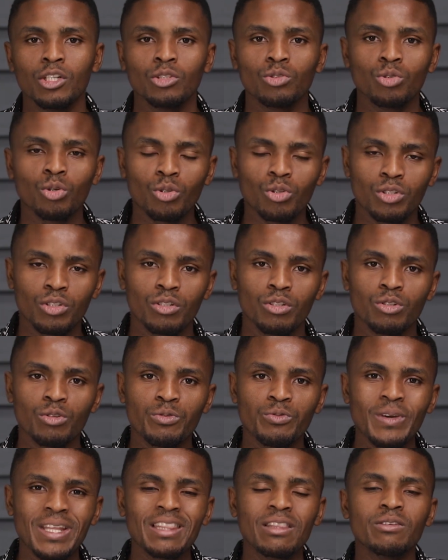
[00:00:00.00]
Donc, le
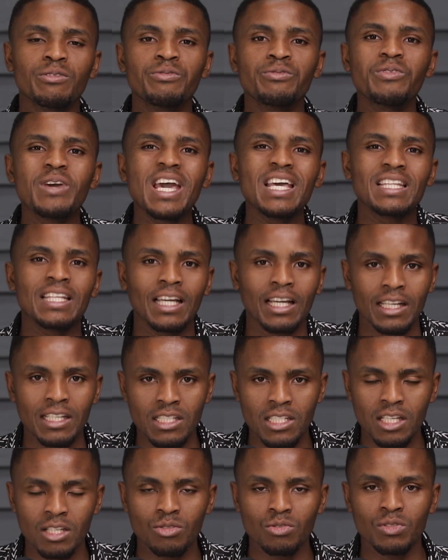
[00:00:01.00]
fait de faire des
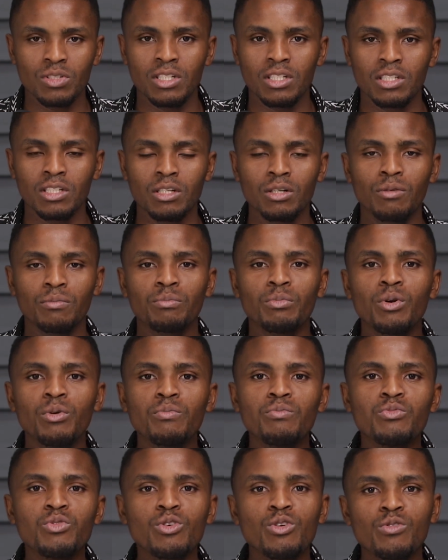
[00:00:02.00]
recherches du client peut
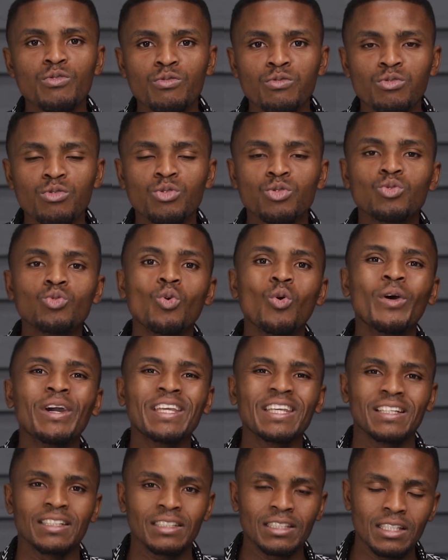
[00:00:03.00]
mieux vous
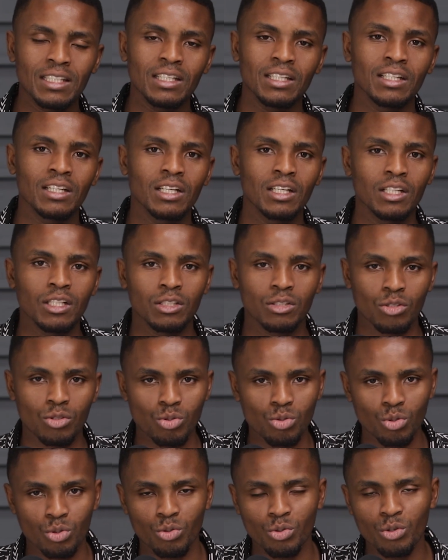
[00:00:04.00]
orienter dans
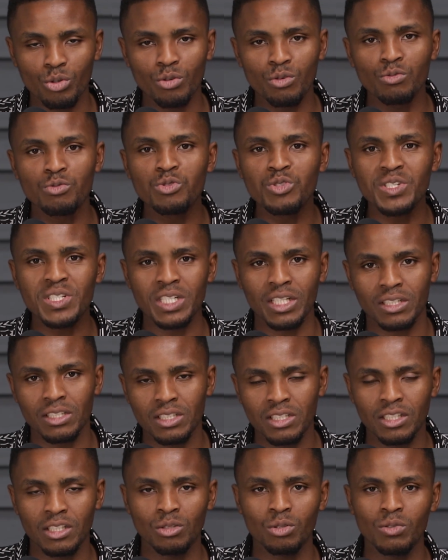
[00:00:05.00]
ce que vous
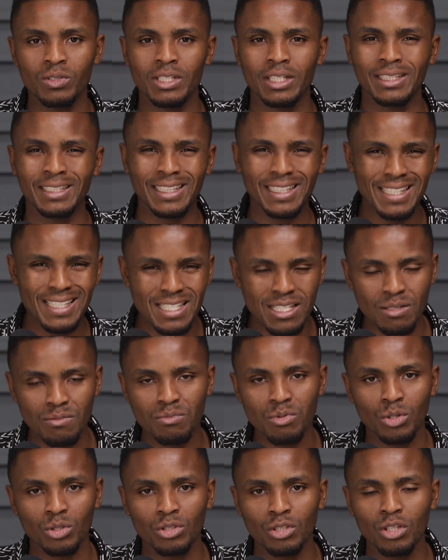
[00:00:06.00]
cherchez. Donc, c'est très
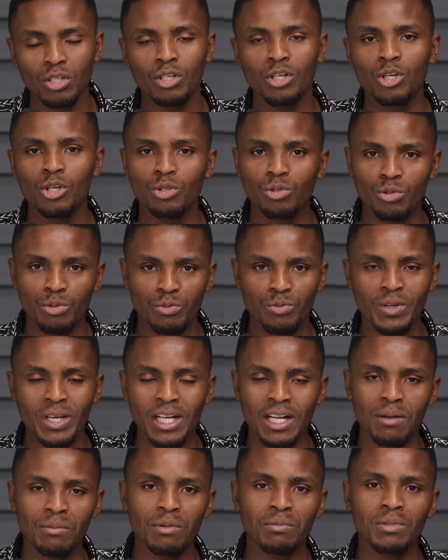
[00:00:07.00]
important de faire
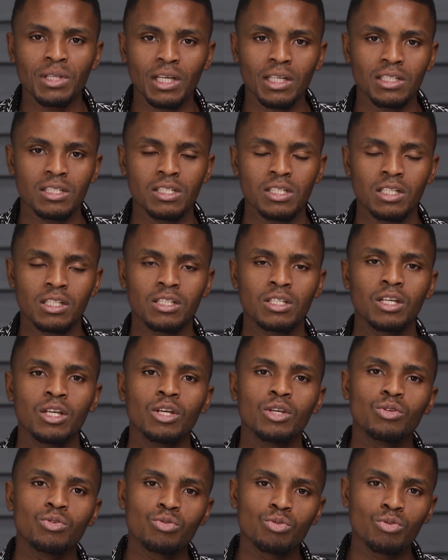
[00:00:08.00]
quand même des recherches
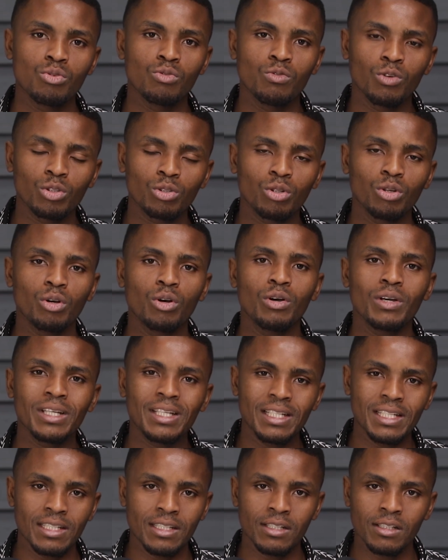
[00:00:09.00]
sur votre
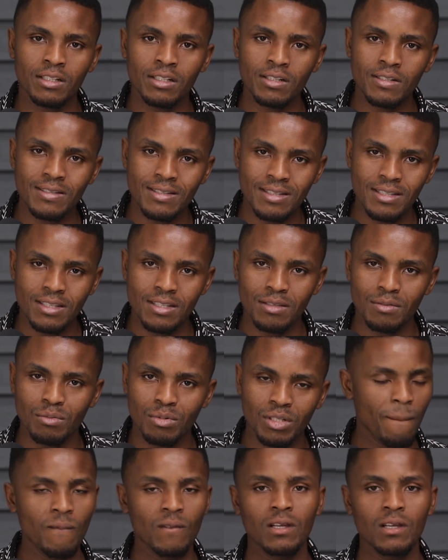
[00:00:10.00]
client cible.
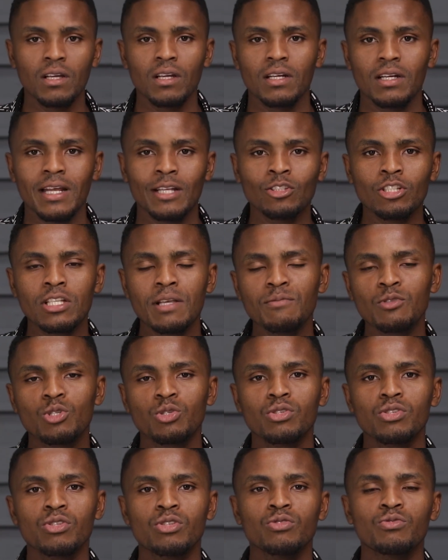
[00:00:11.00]
La deuxième
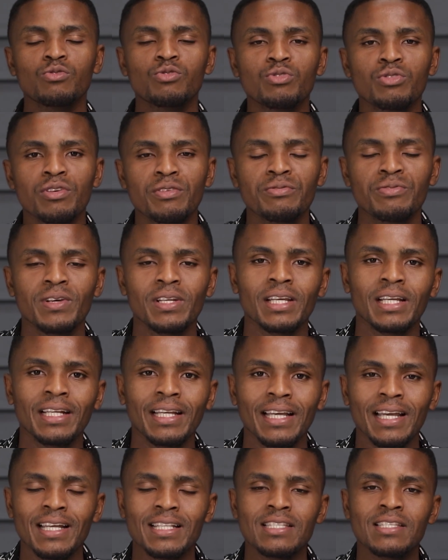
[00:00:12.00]
chose, vous devez faire des
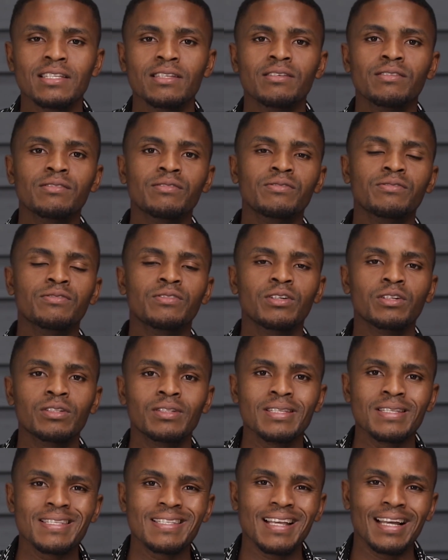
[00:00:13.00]
créatives
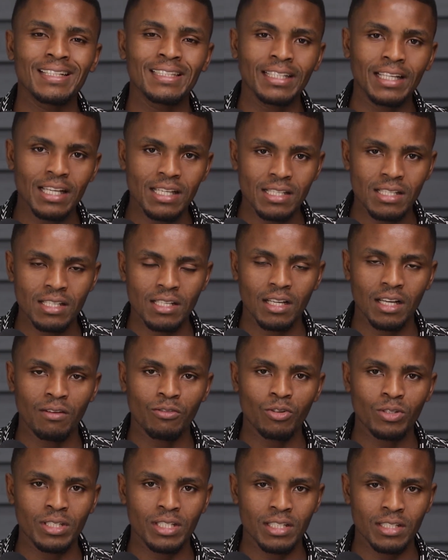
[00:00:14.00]
qui s'adressent à
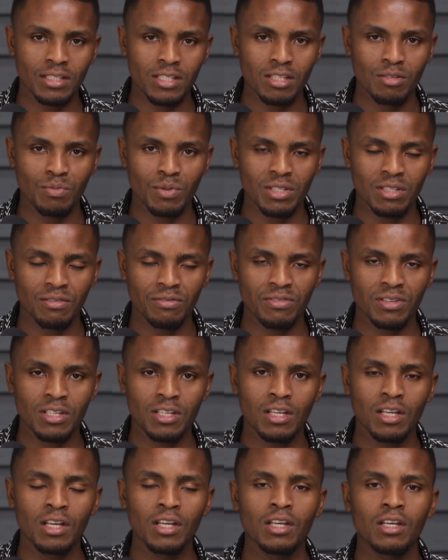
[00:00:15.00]
votre client spécifique.